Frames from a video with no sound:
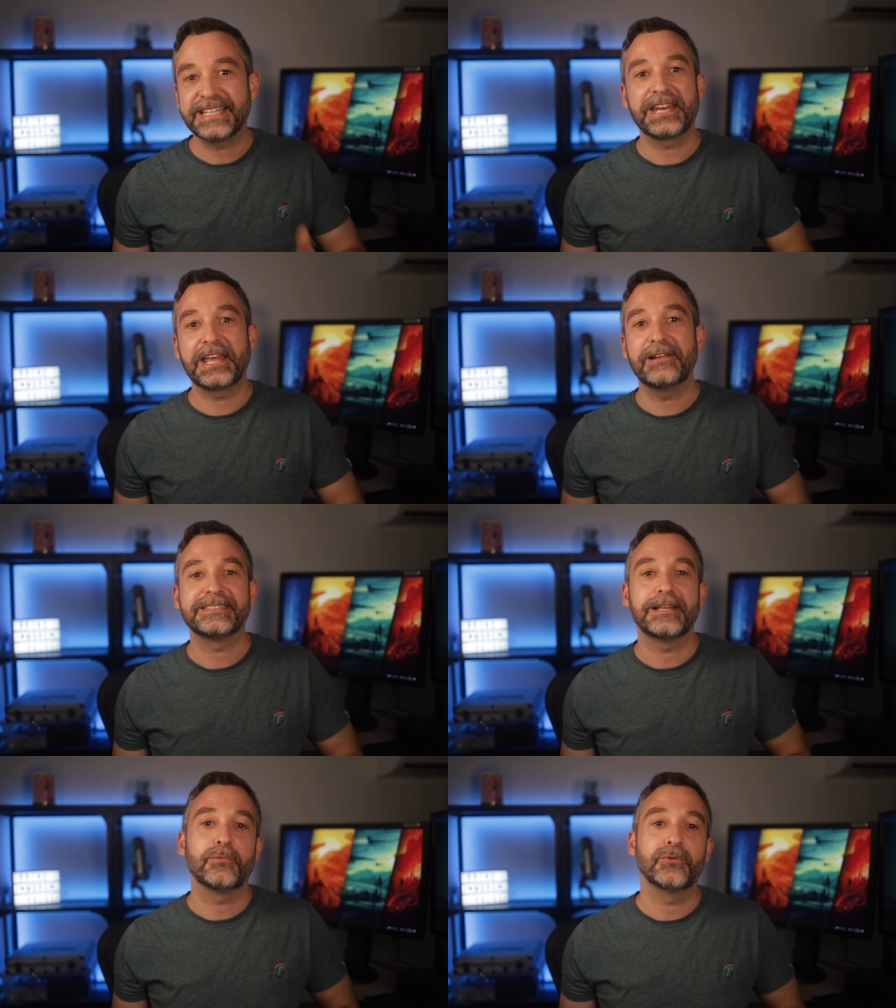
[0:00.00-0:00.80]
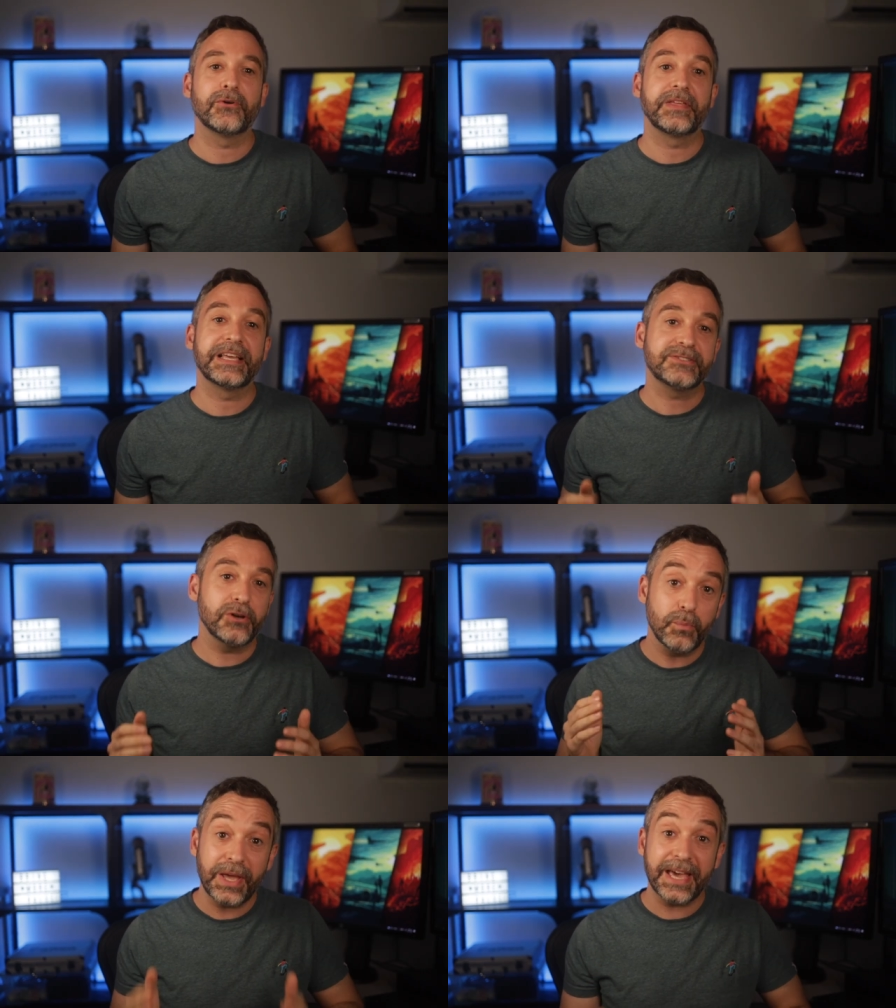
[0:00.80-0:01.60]
increíbles del mundo y
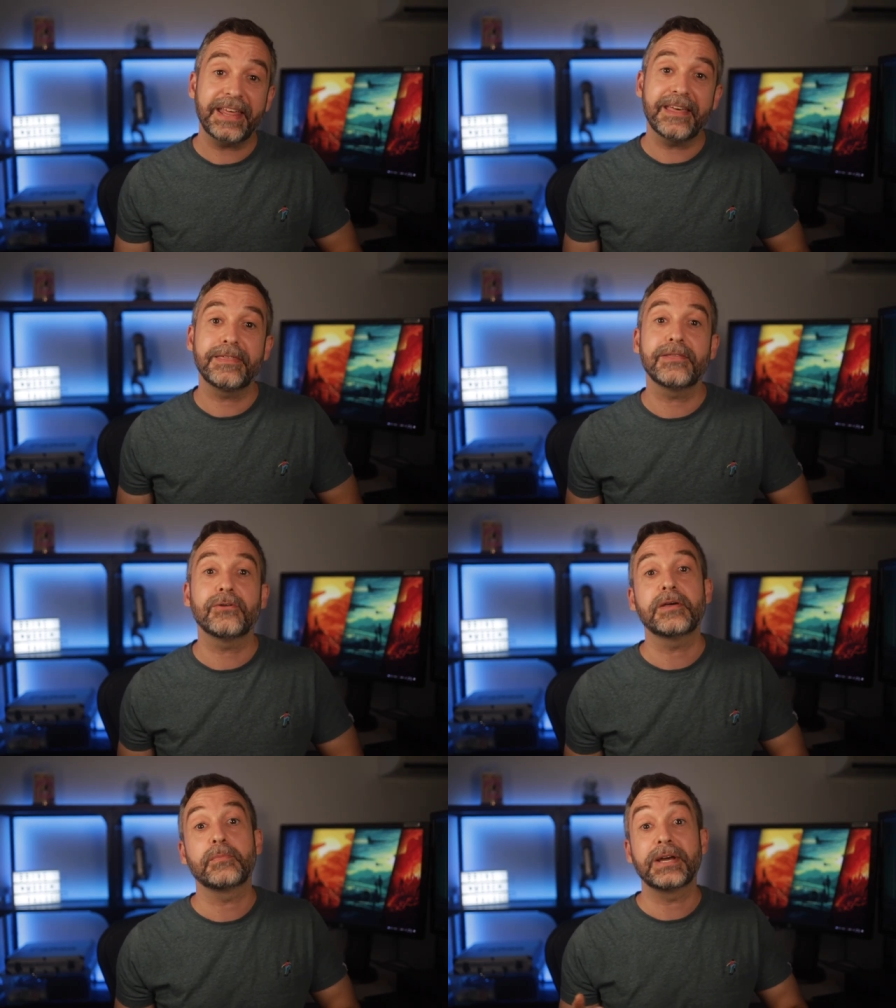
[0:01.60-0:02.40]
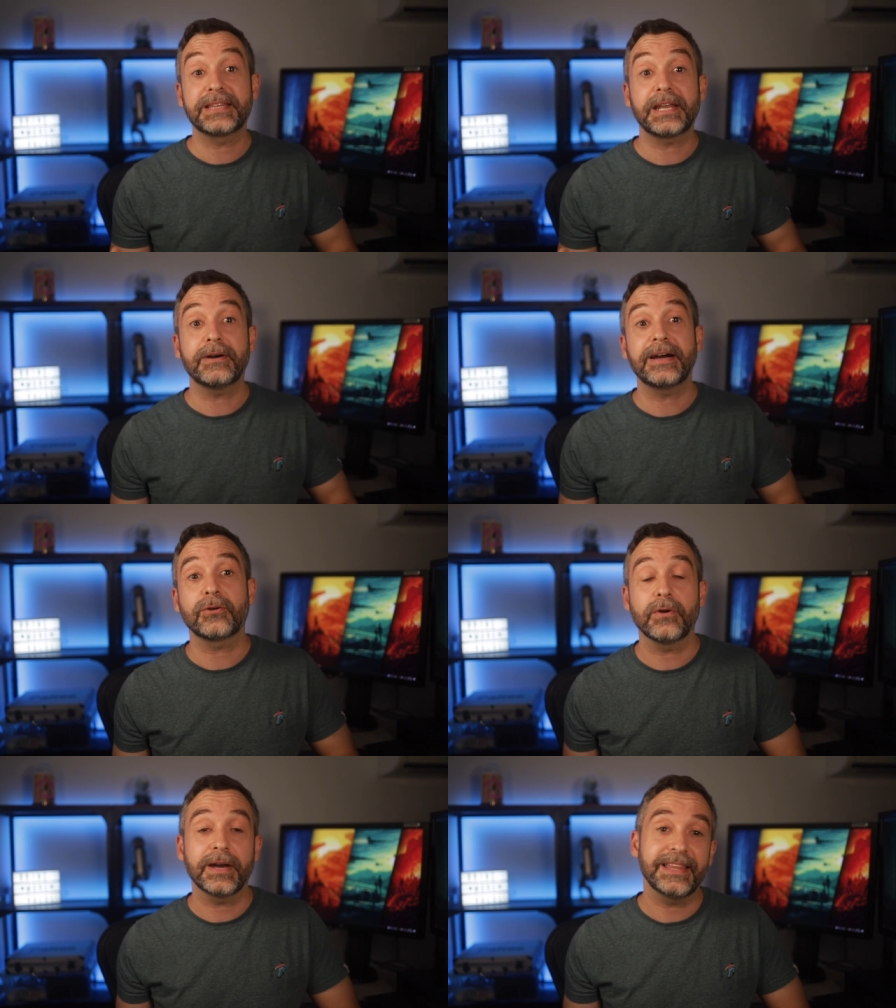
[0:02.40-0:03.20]
estoy muy agradecido de poder trabajar
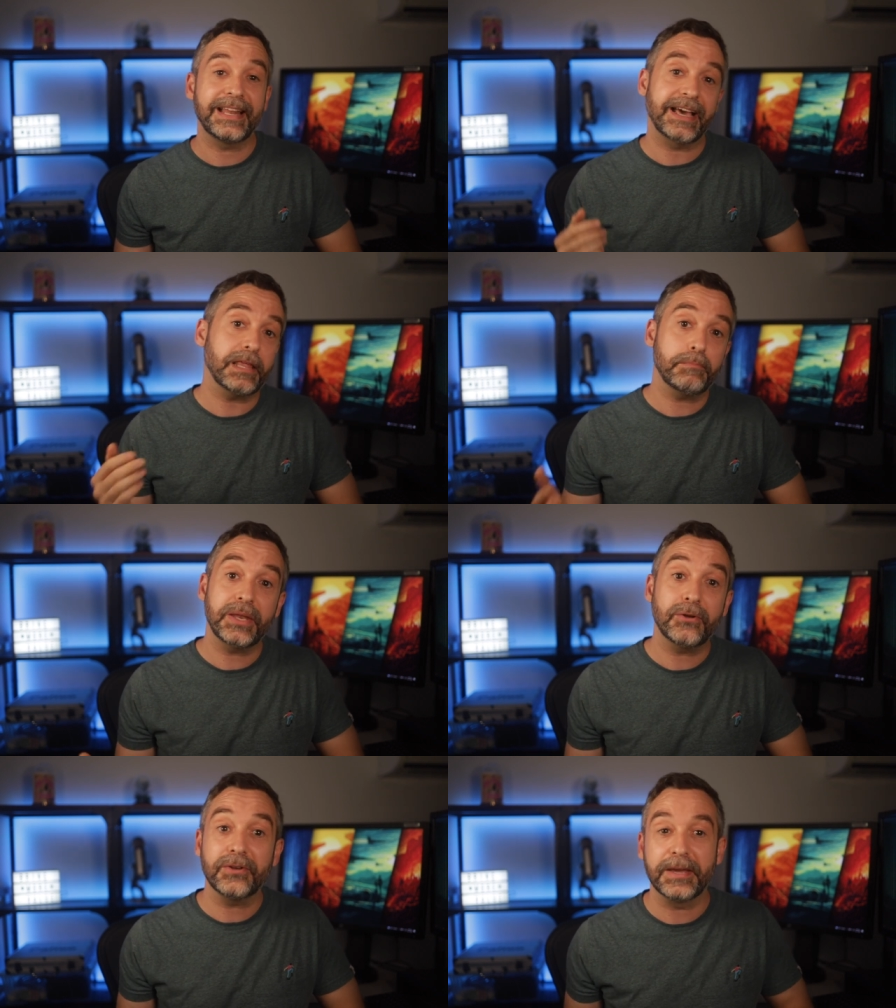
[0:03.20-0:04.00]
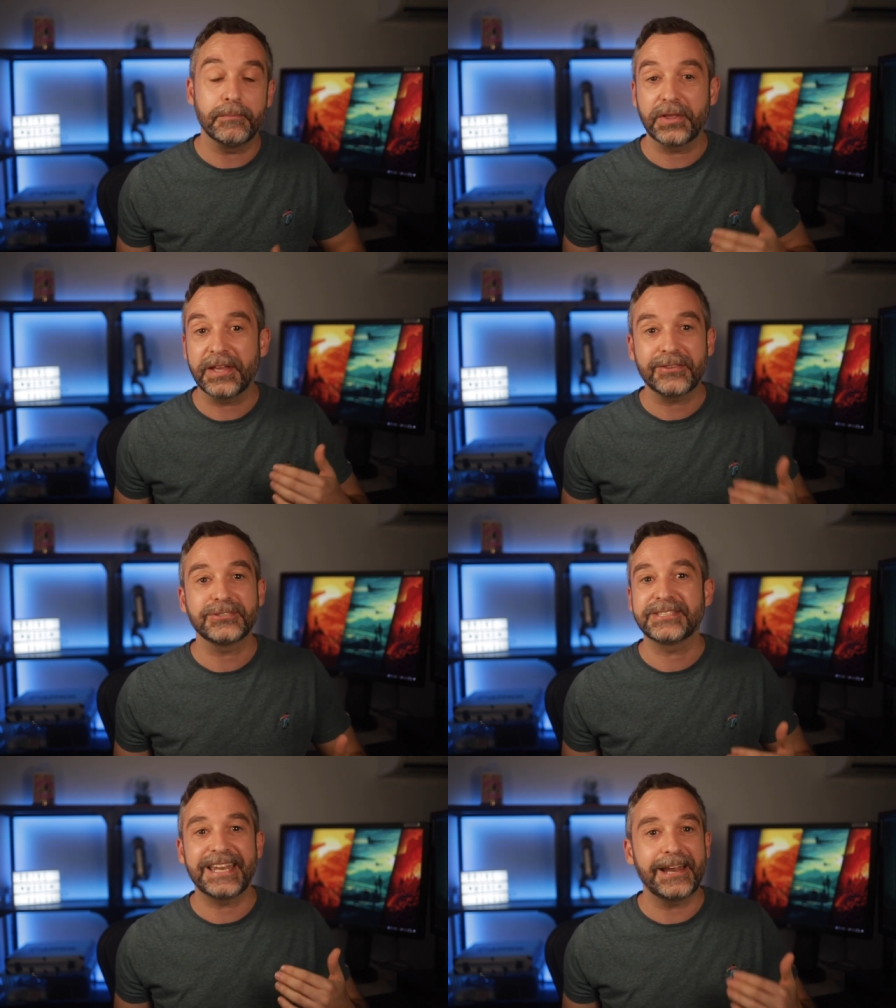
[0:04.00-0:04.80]
con gente a la que admiro y en
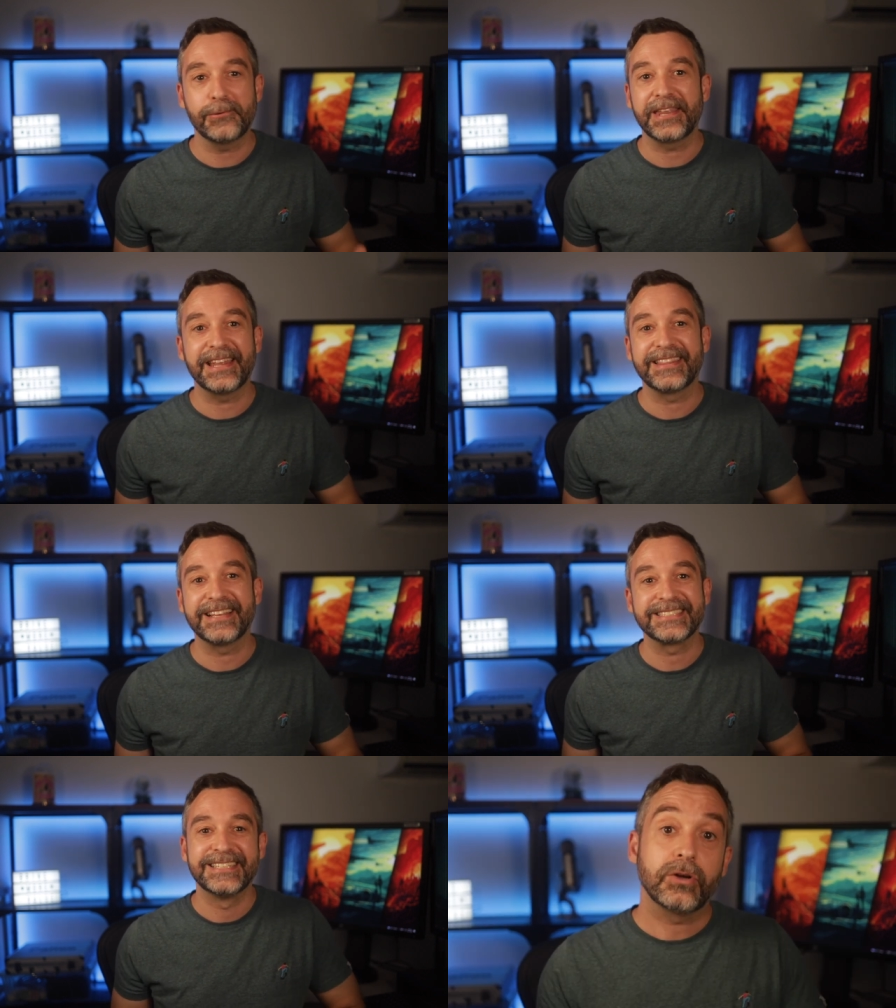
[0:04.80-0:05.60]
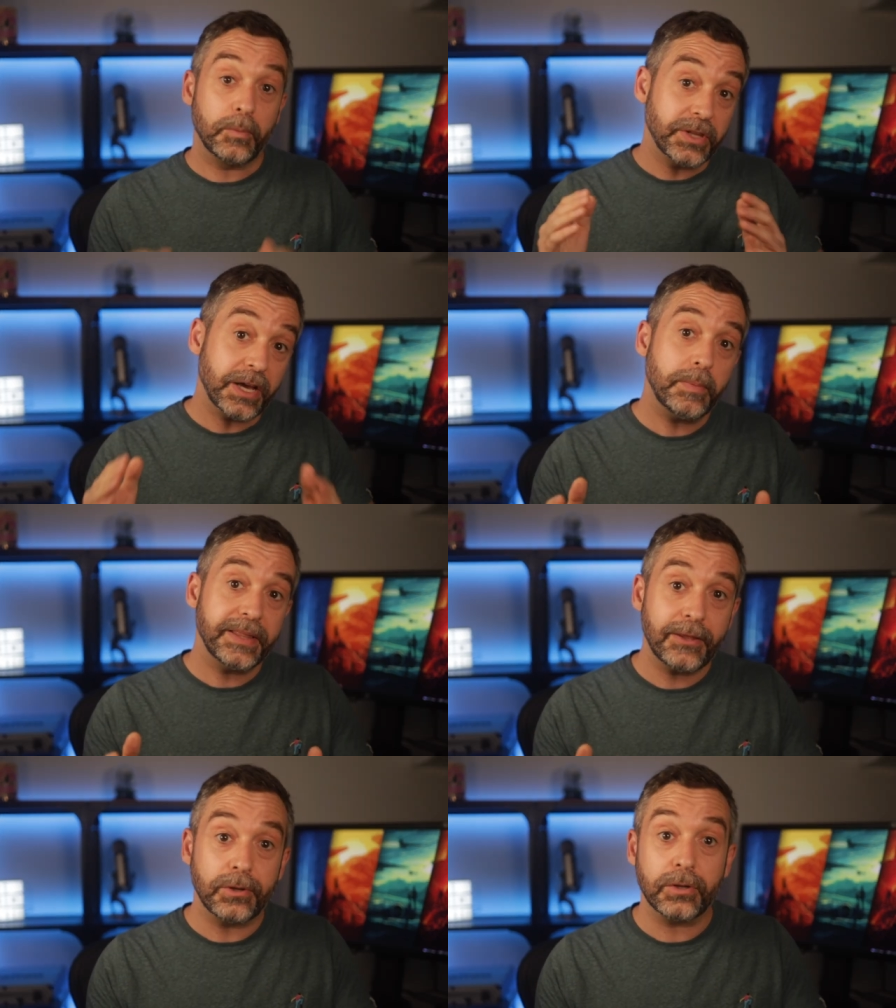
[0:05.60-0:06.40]
proyectos tan alucinantes. Como te he
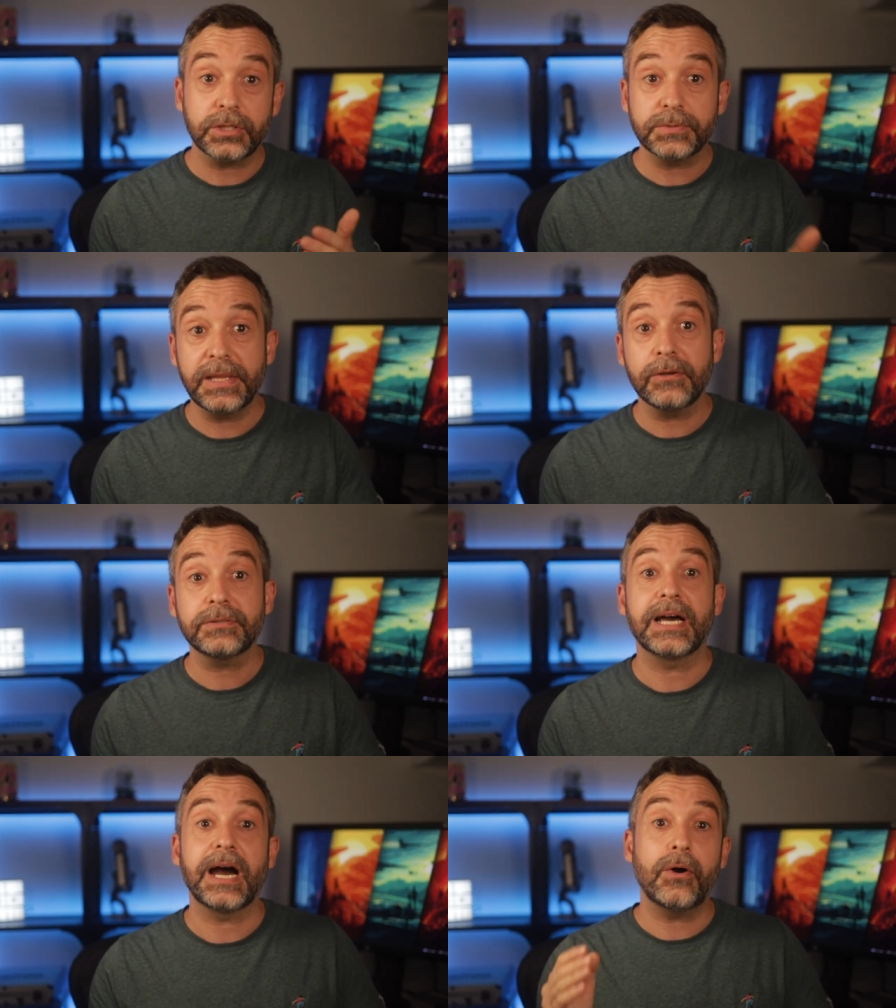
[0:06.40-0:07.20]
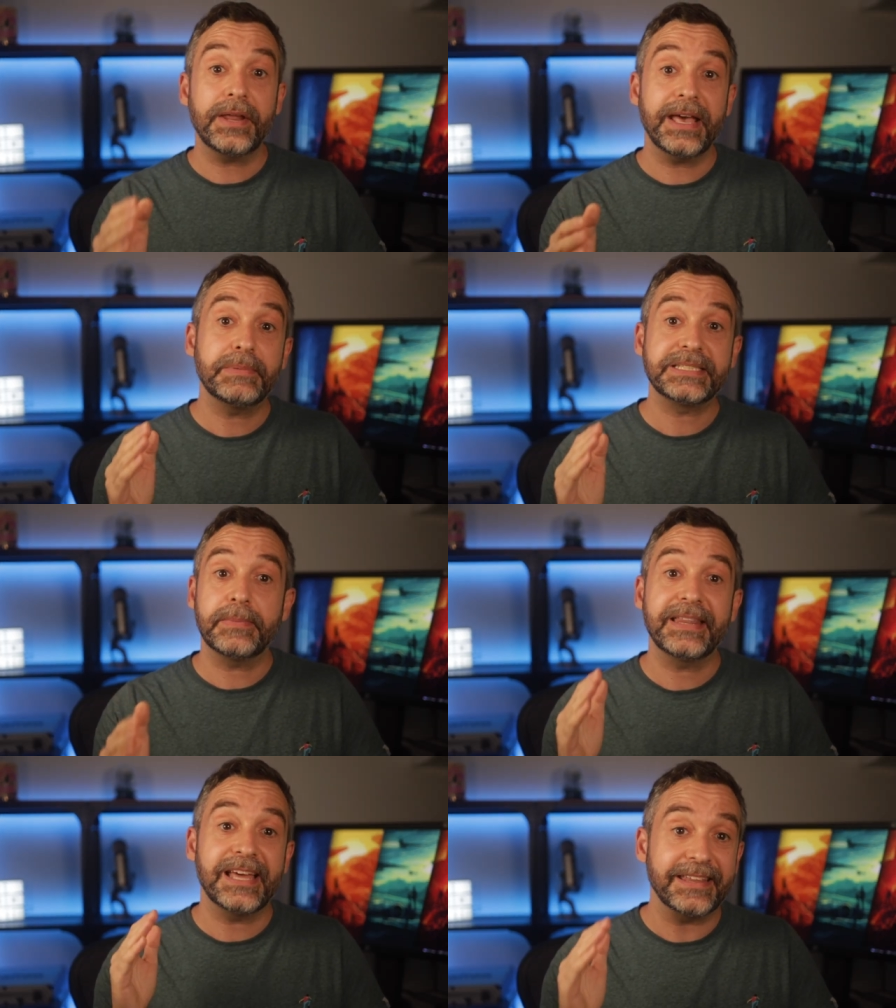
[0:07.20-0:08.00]
comentado en otros vídeos, ahora hay más demanda de